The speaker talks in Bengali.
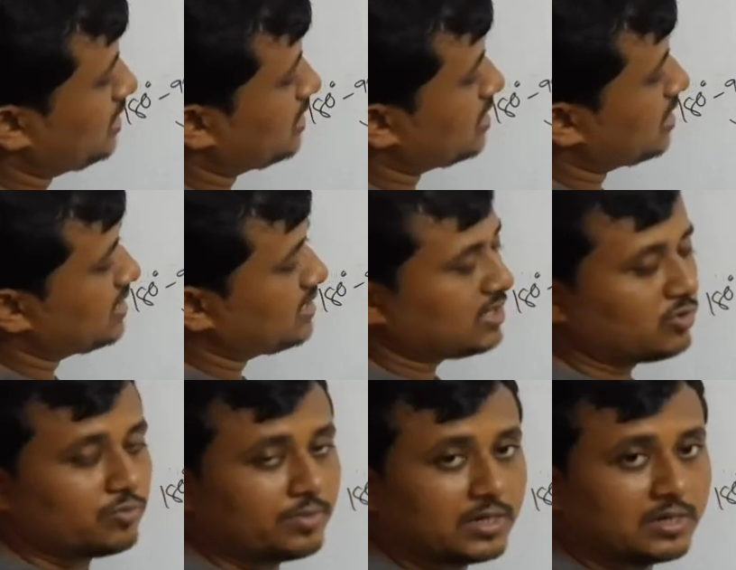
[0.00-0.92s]
এটা নাইনটি টু
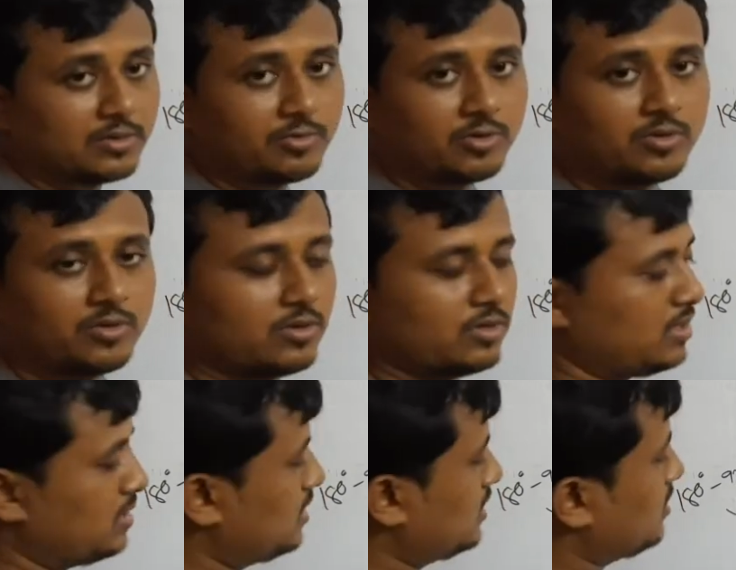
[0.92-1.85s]
পেয়ে যাব
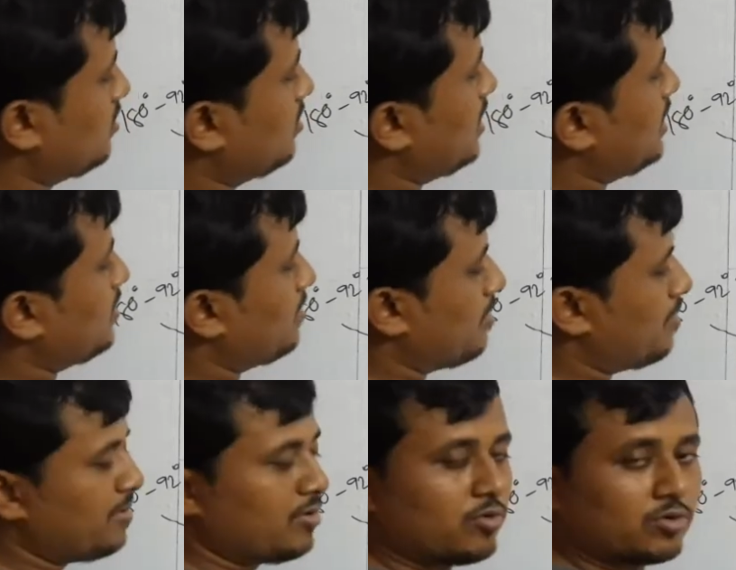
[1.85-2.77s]
তাহলে এটা
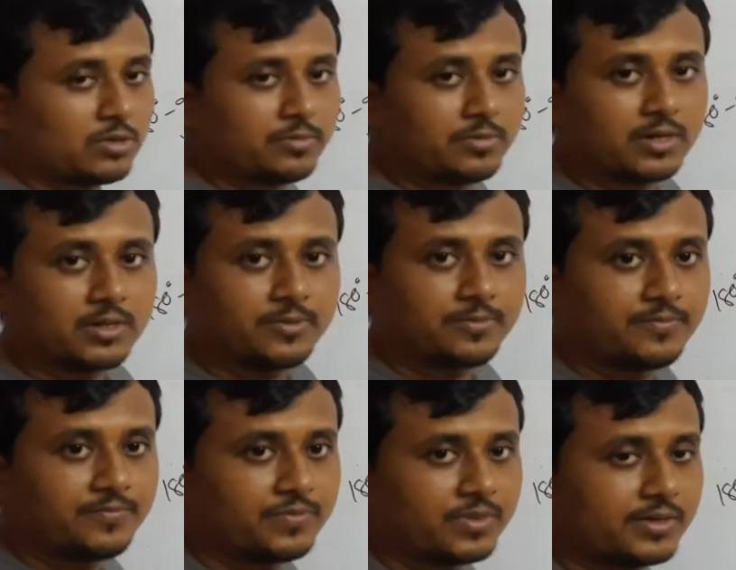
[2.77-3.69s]
ভাবেও করতে পারি
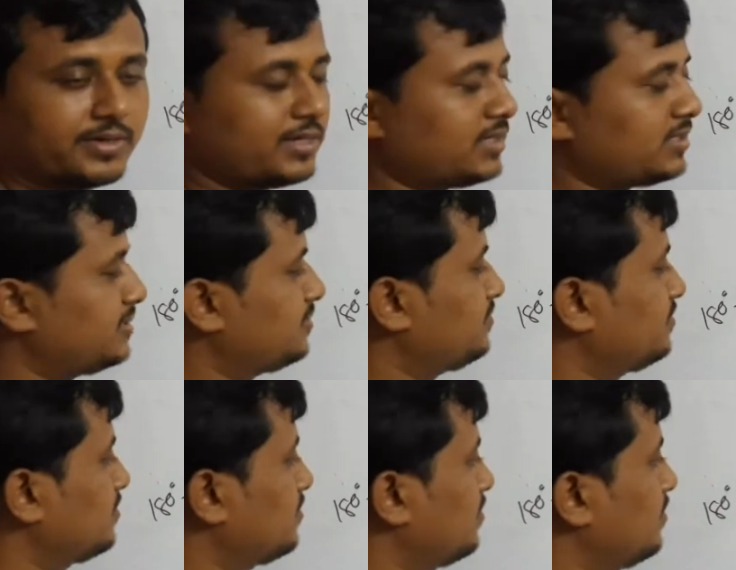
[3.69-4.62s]
ঠিক আছে
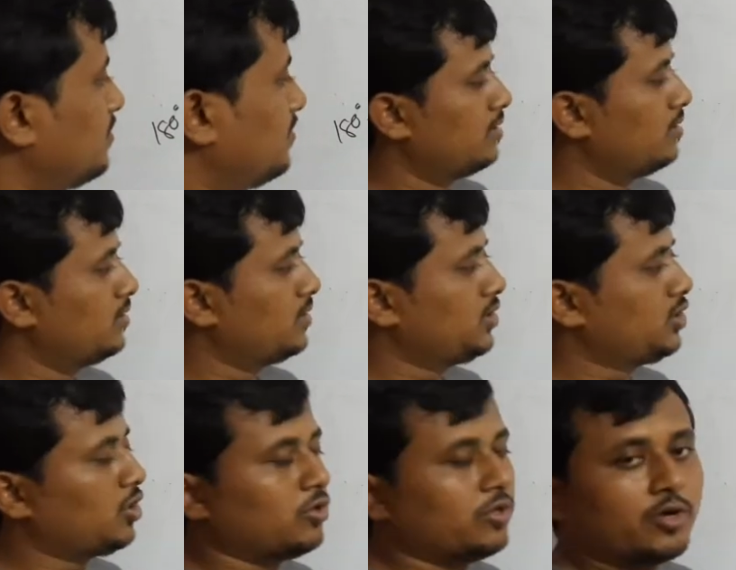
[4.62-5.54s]

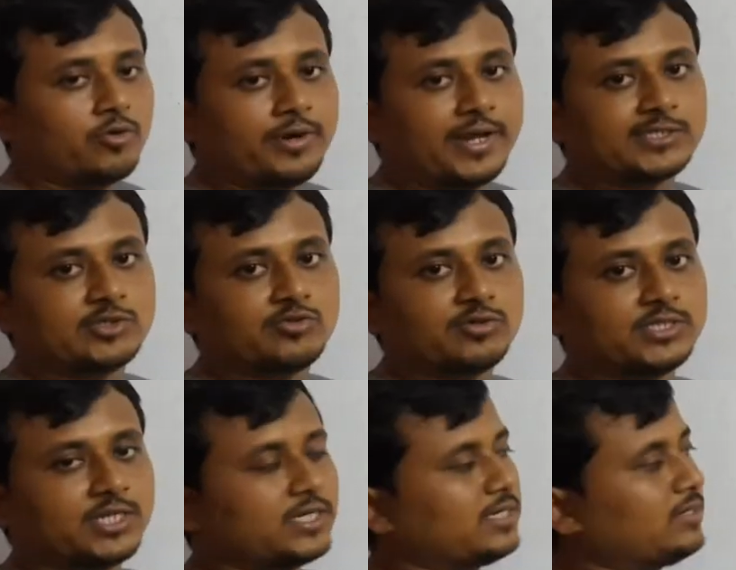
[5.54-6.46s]
চলো দেখো নেক্সট কোয়েশ্চেন
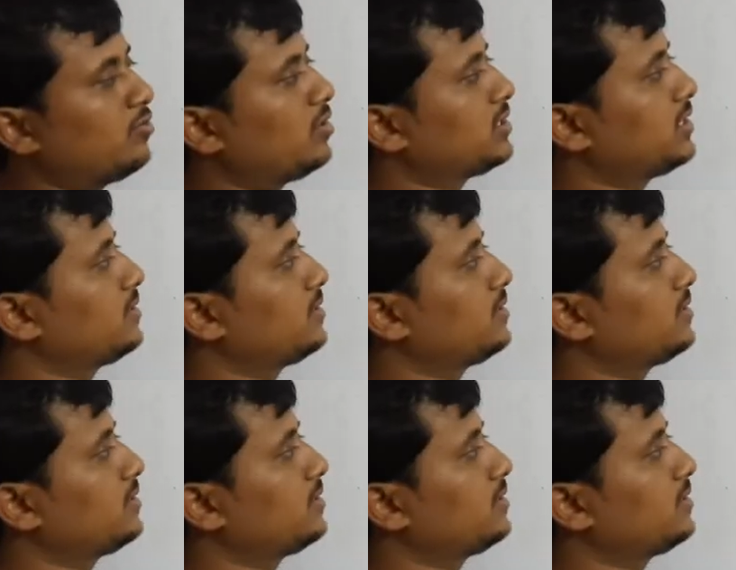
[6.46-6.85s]
কি বলছে